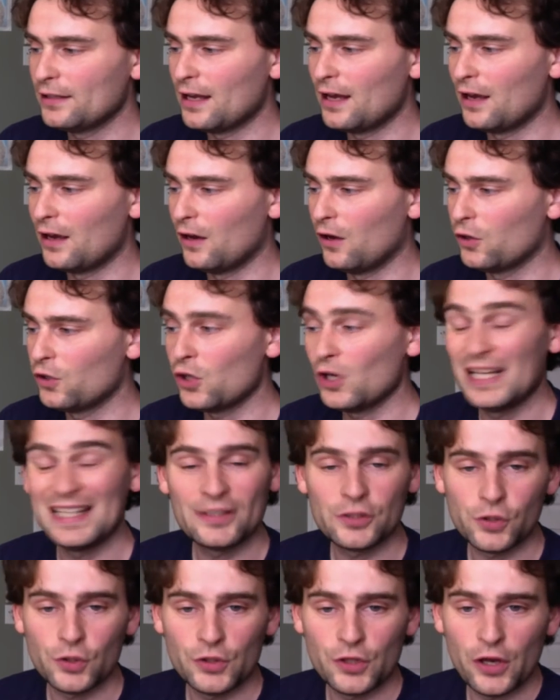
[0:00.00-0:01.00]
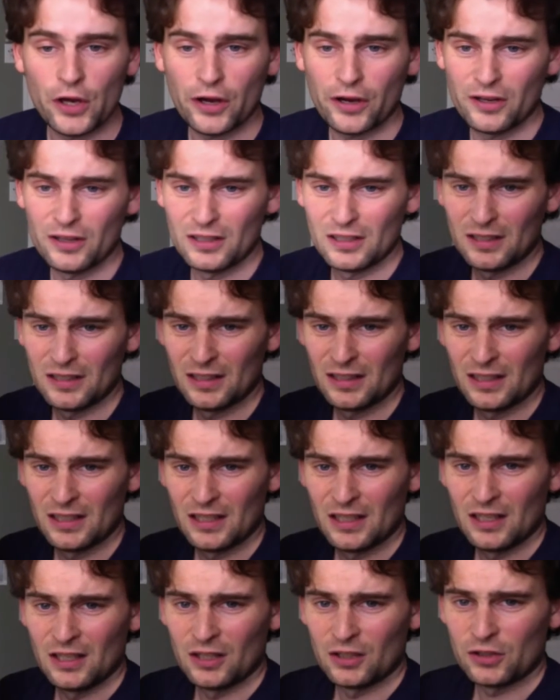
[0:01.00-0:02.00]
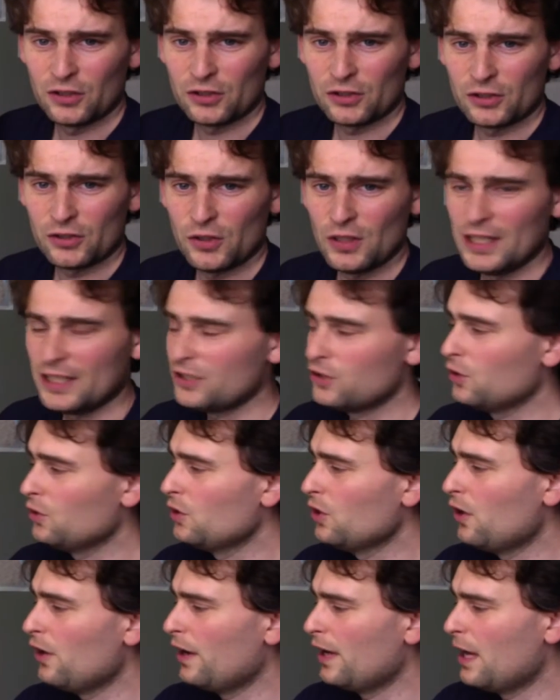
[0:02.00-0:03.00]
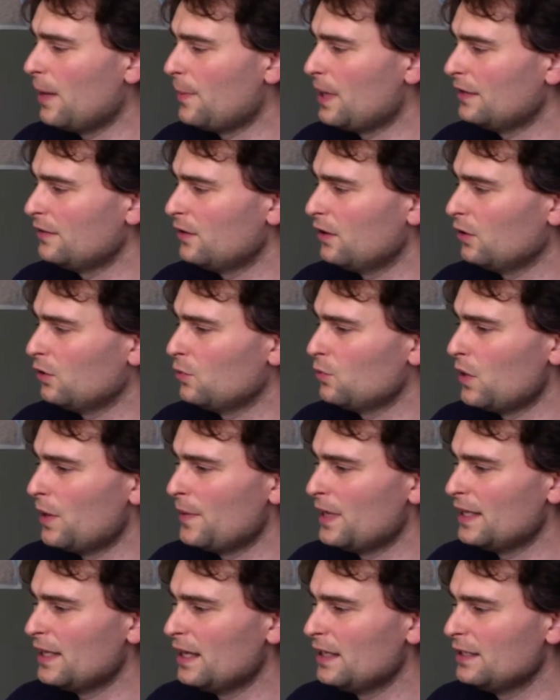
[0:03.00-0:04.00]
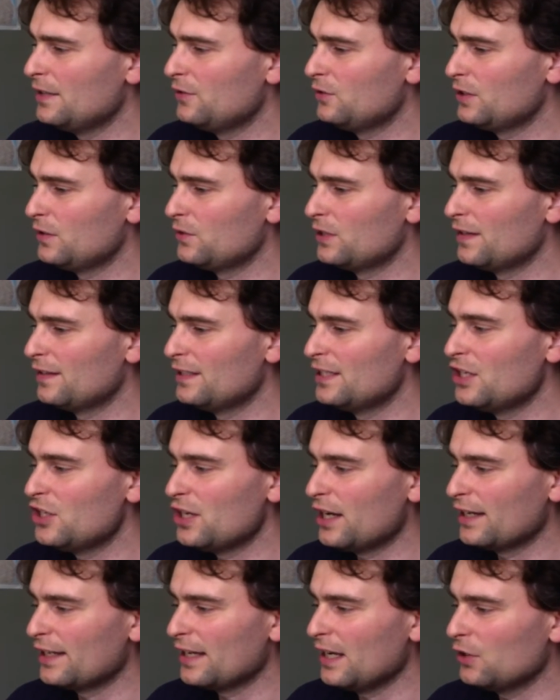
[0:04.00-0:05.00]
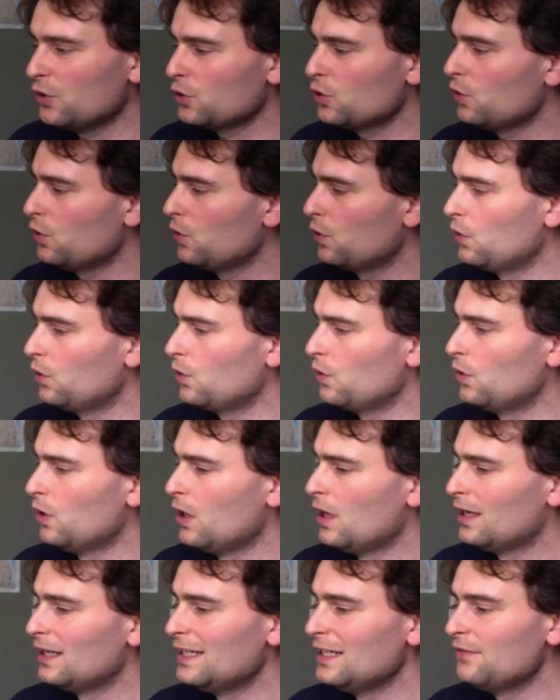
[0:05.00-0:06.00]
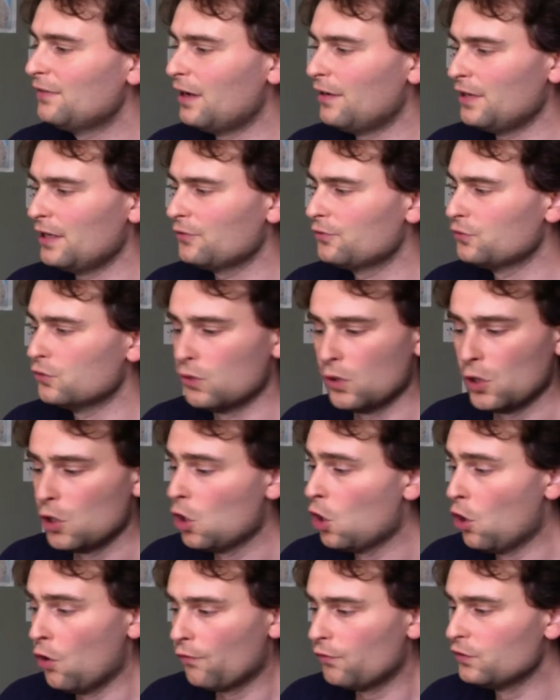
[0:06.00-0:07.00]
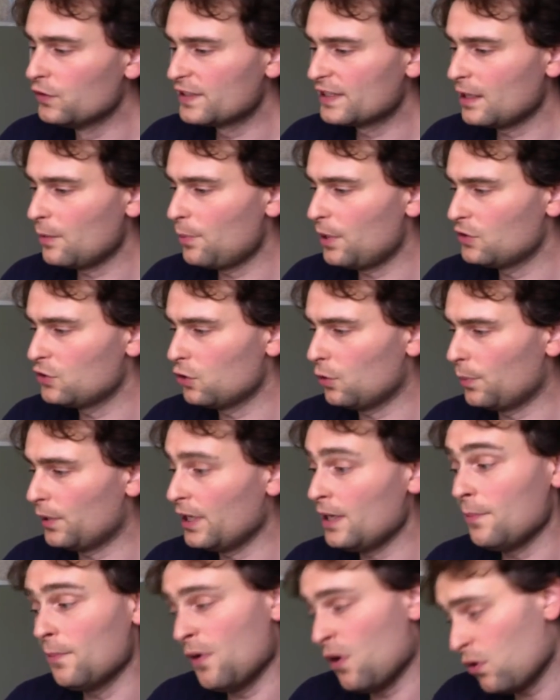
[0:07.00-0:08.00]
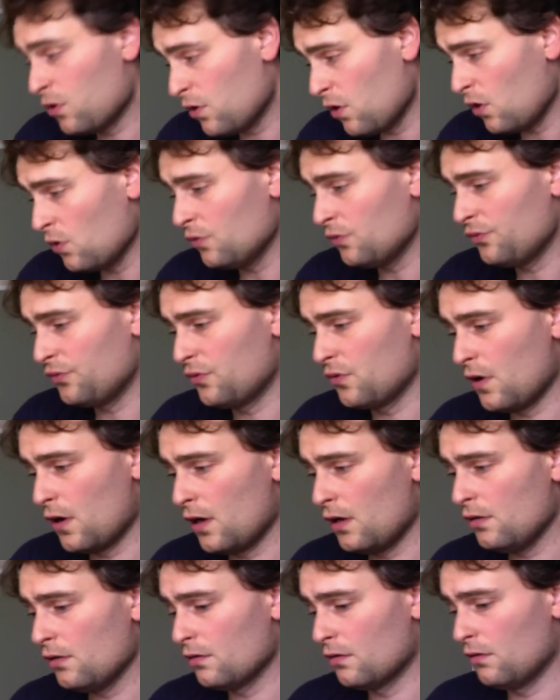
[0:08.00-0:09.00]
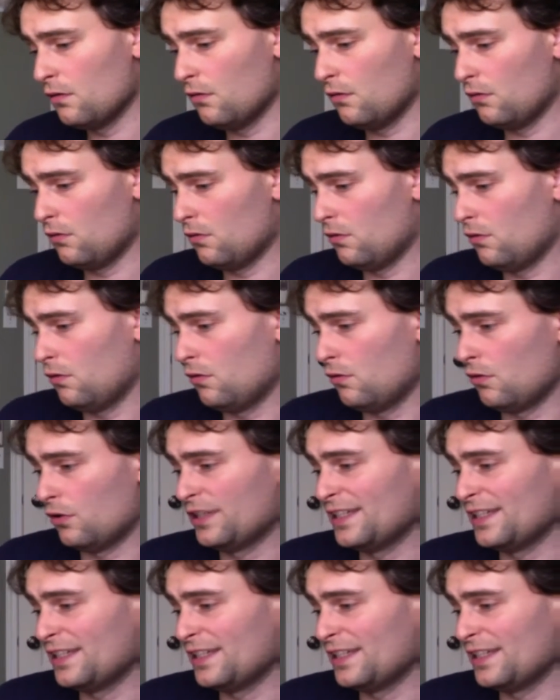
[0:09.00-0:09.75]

euh, collectionneur, collectionneur et amateur de Mohamed Ali, si vous avez déjà quelques livres avec vous, vous ne serez pas surpris. Mais encore une fois, euh,